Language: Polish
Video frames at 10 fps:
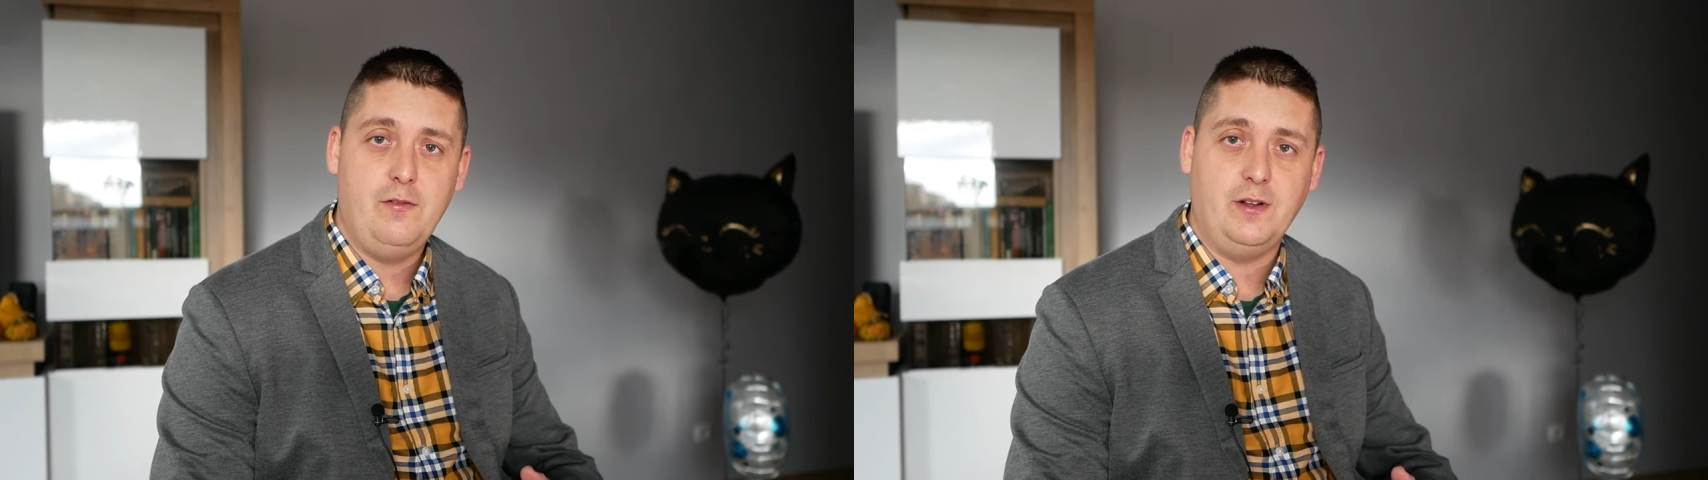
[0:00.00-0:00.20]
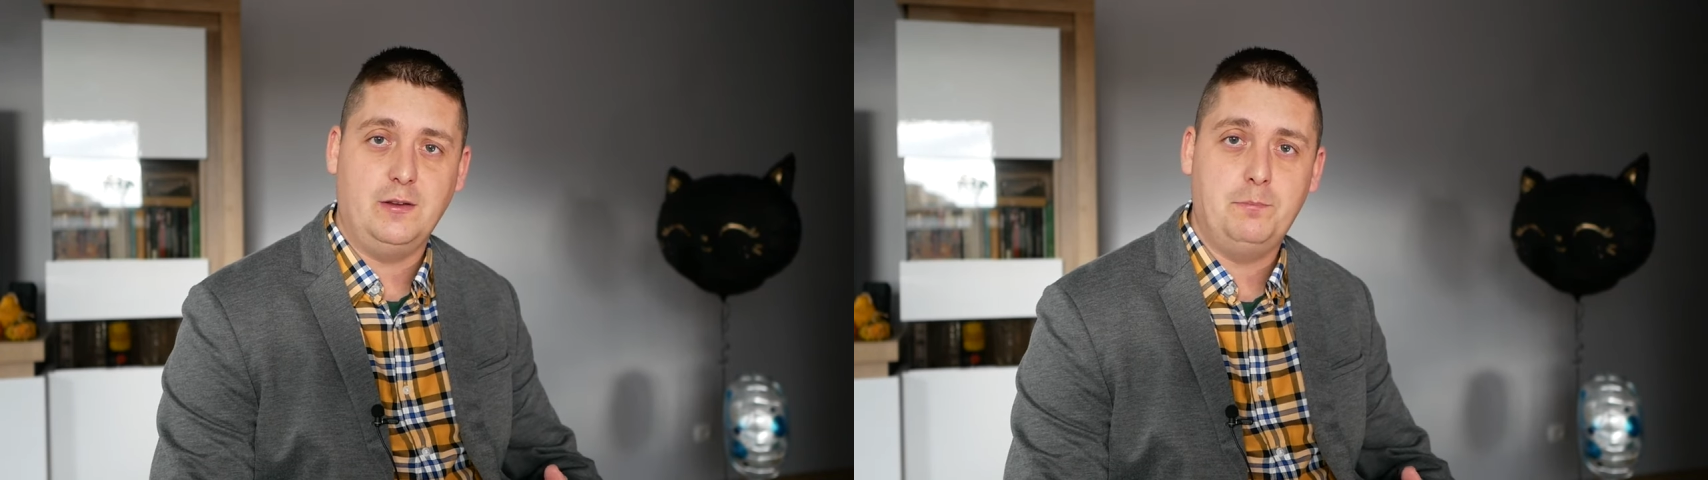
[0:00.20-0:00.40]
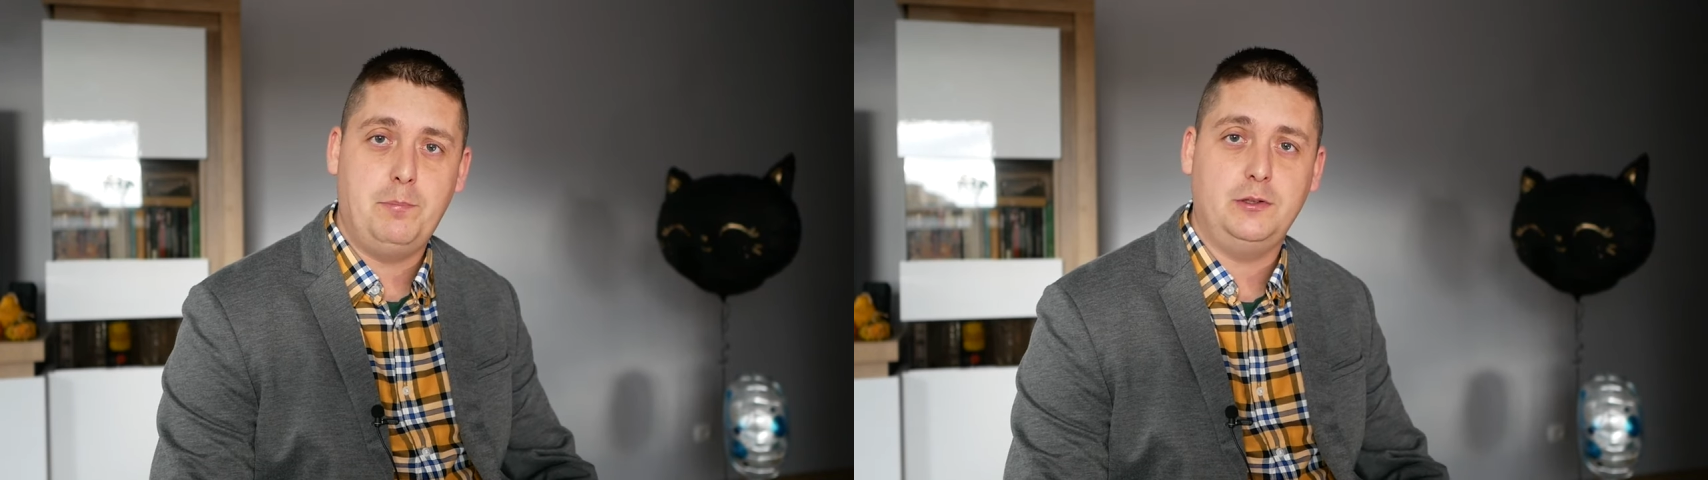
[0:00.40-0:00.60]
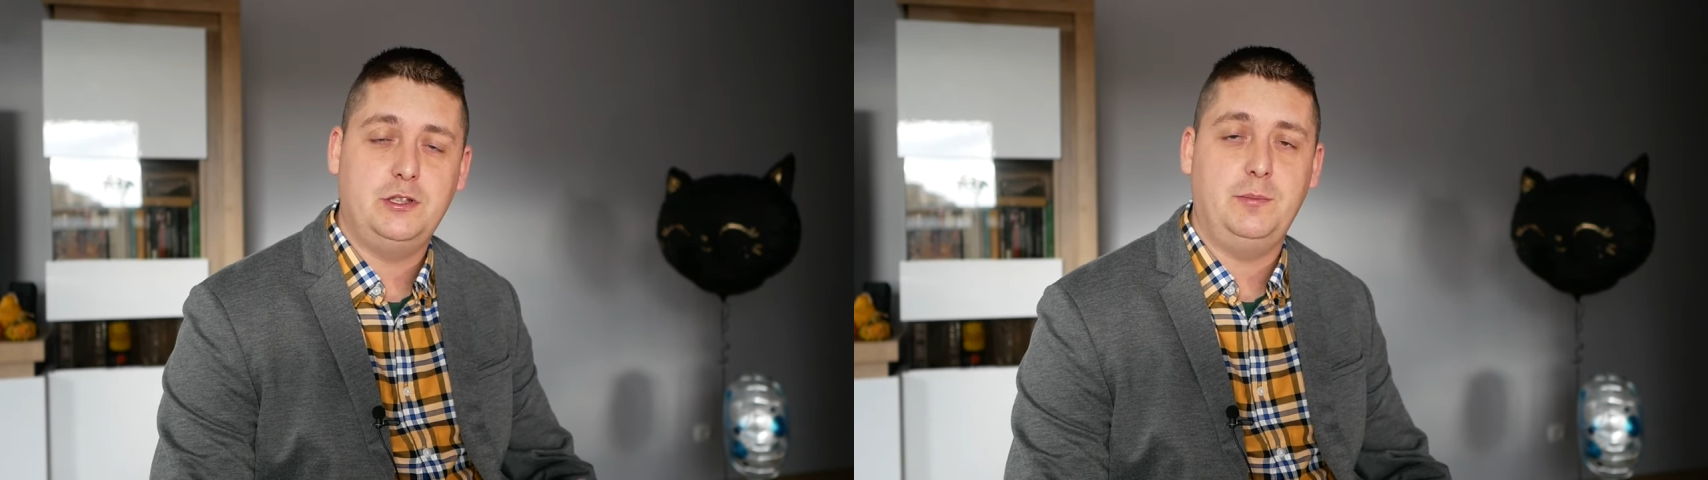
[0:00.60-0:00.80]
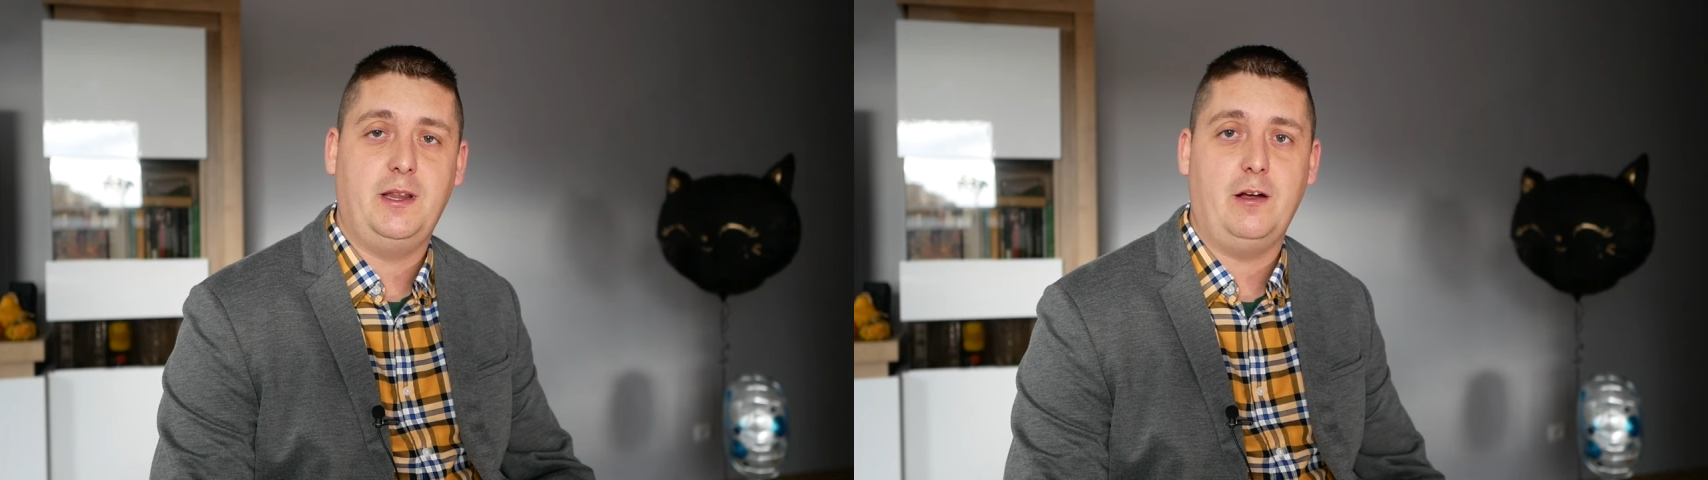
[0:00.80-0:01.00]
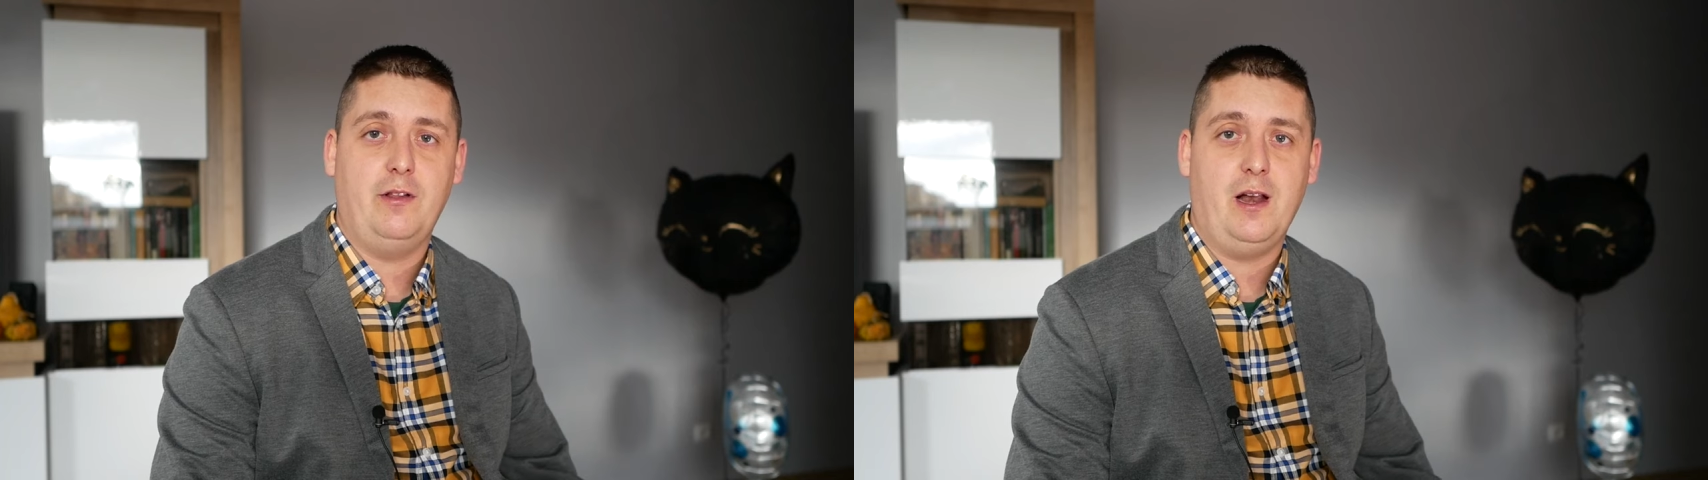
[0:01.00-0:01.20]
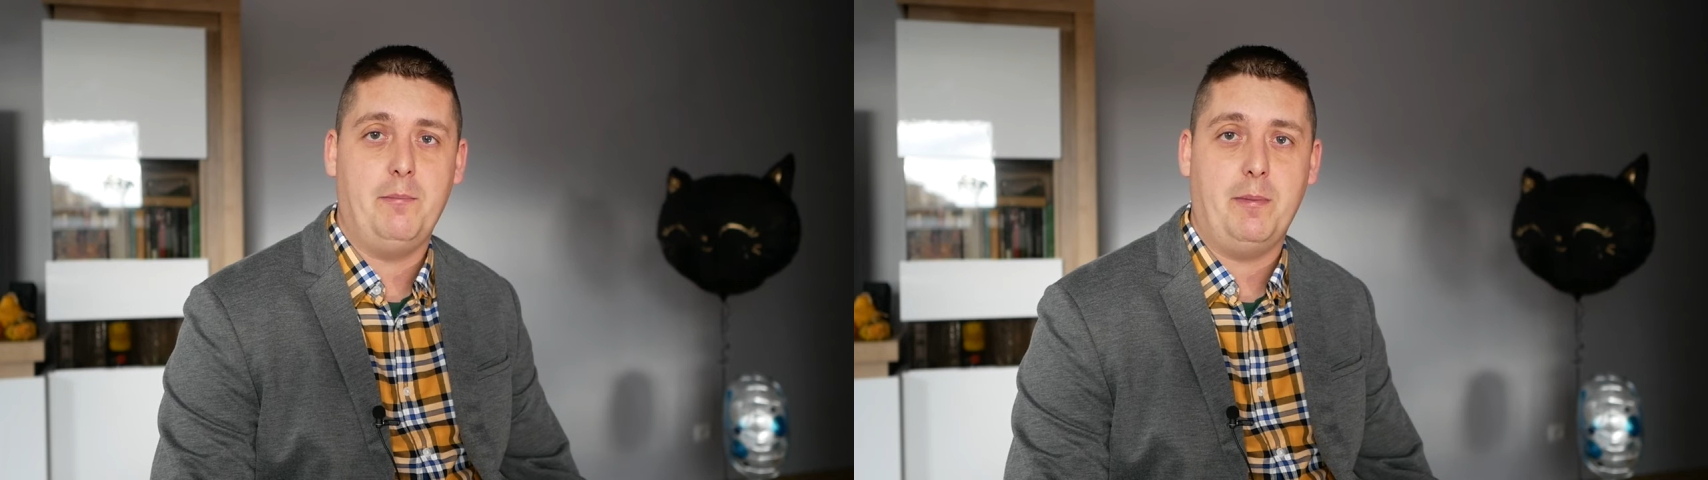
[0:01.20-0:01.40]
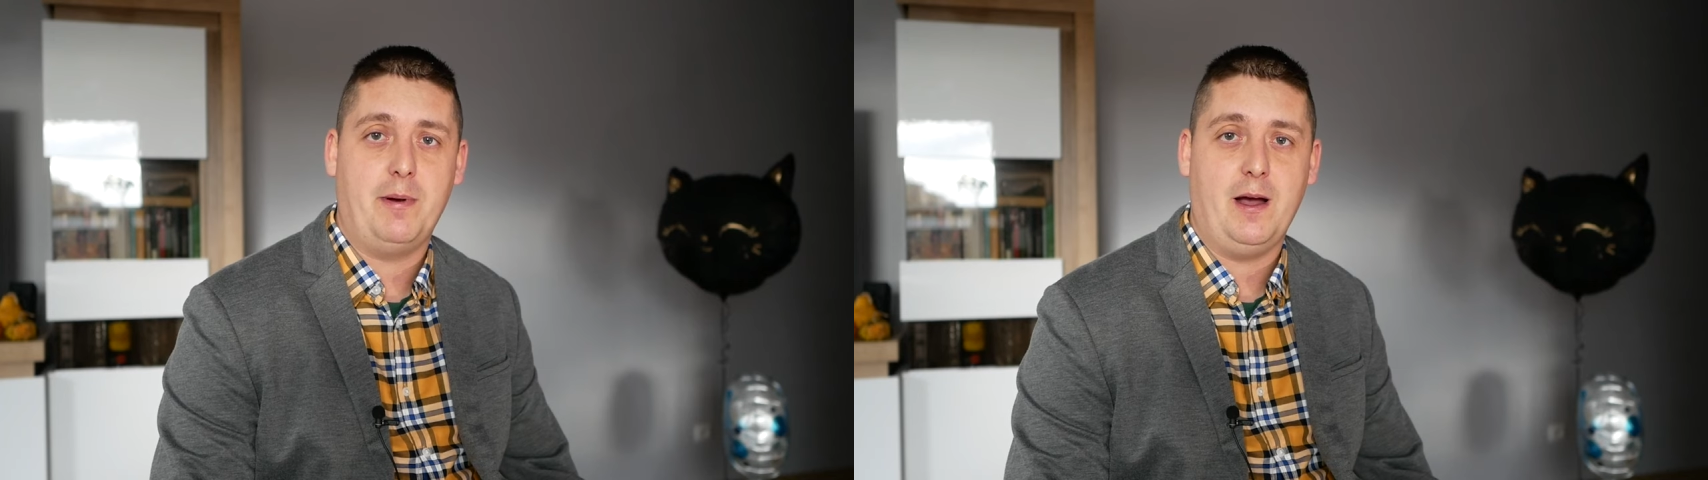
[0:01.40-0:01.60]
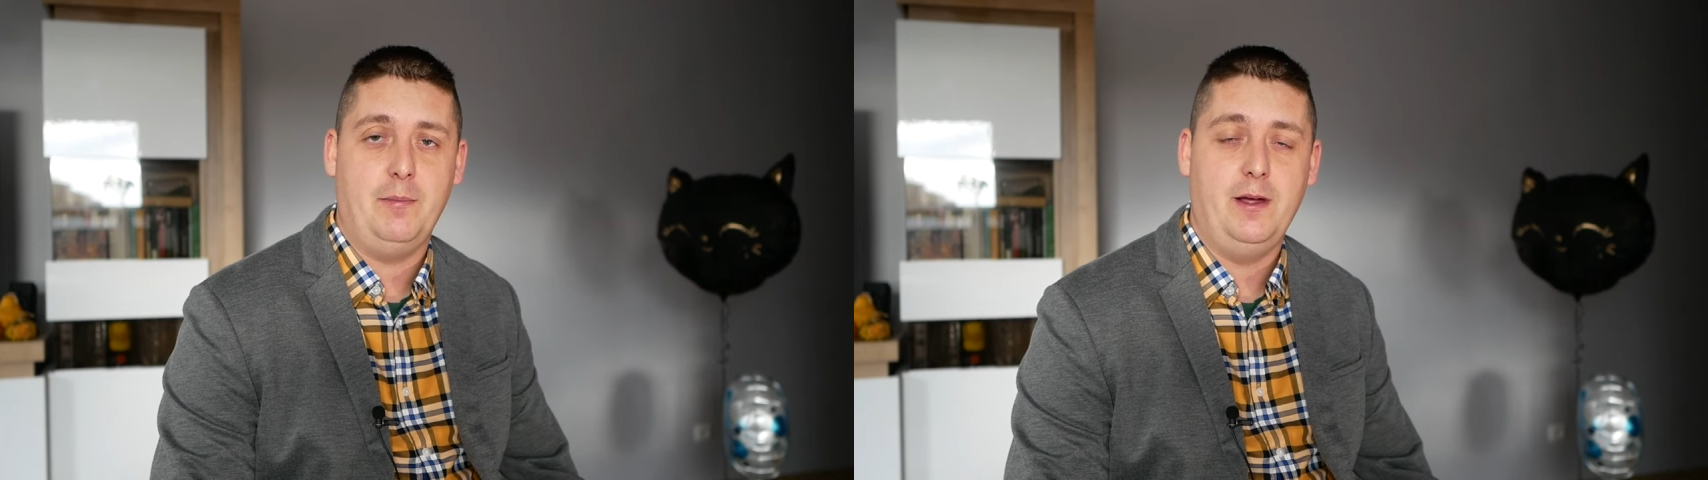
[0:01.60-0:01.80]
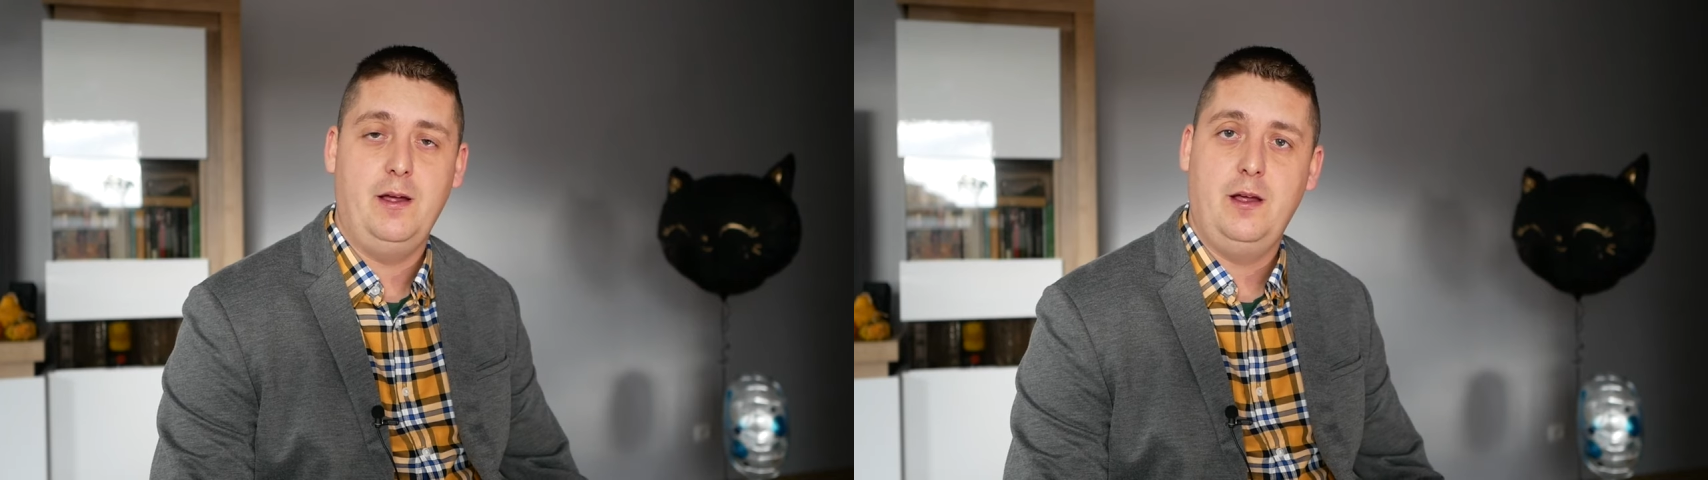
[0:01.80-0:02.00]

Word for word: Więc po co my tego nalepę pchamy?